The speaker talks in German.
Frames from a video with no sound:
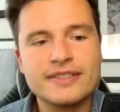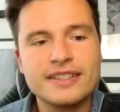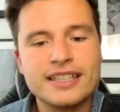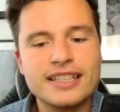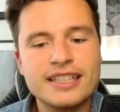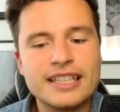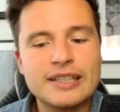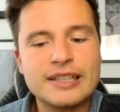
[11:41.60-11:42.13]

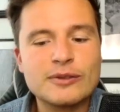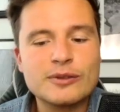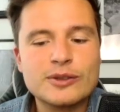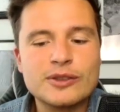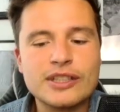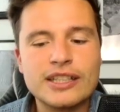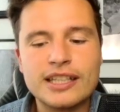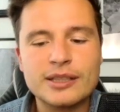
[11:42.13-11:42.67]
das
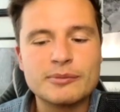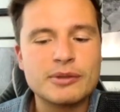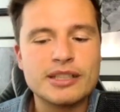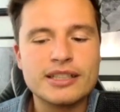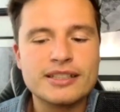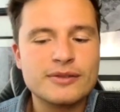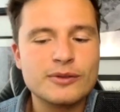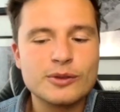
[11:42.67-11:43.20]
funktioniert halt immer,
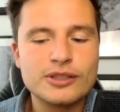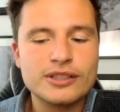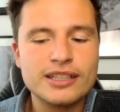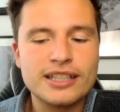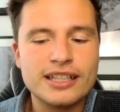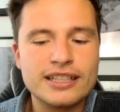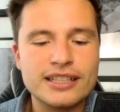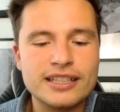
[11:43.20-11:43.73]
das funktioniert
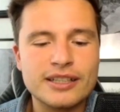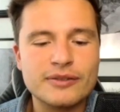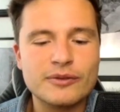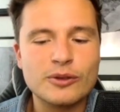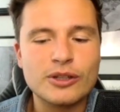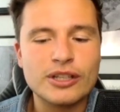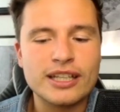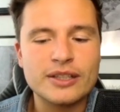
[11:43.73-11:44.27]
halt nicht
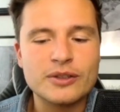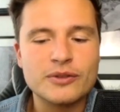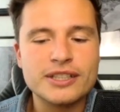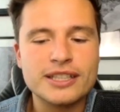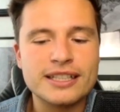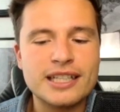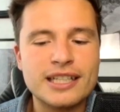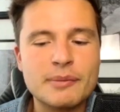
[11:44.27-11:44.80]
wirklich. Also wie
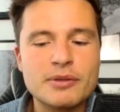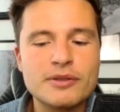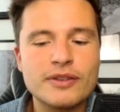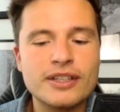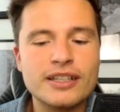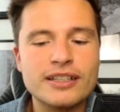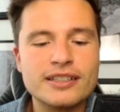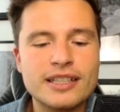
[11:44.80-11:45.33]
gesagt, selbst
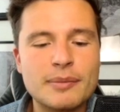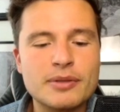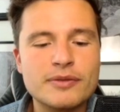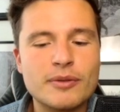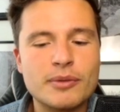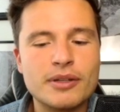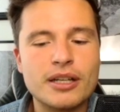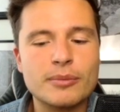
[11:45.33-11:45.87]
wenn, selbst wenn
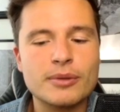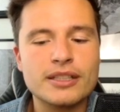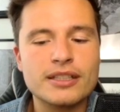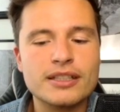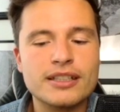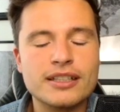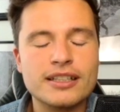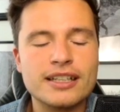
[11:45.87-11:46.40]
man damit
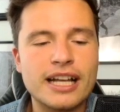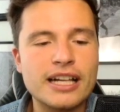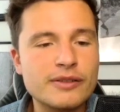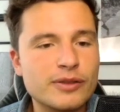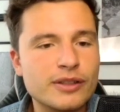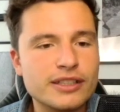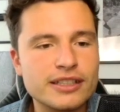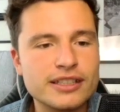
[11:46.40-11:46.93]
äh, Geld
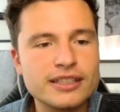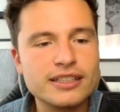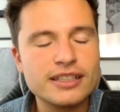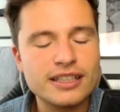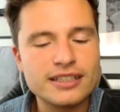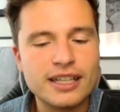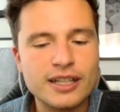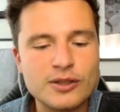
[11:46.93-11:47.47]
verdient,
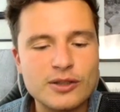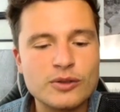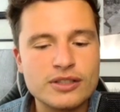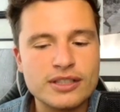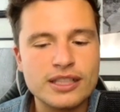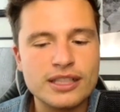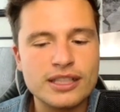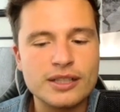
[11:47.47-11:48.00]
das kann schon
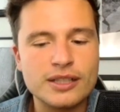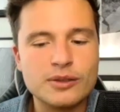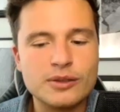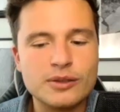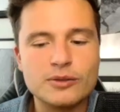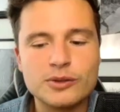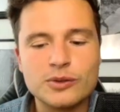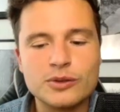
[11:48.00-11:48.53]
sehr gut
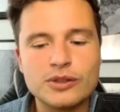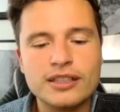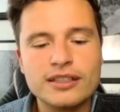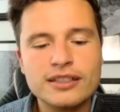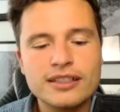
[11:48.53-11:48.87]
funktionieren.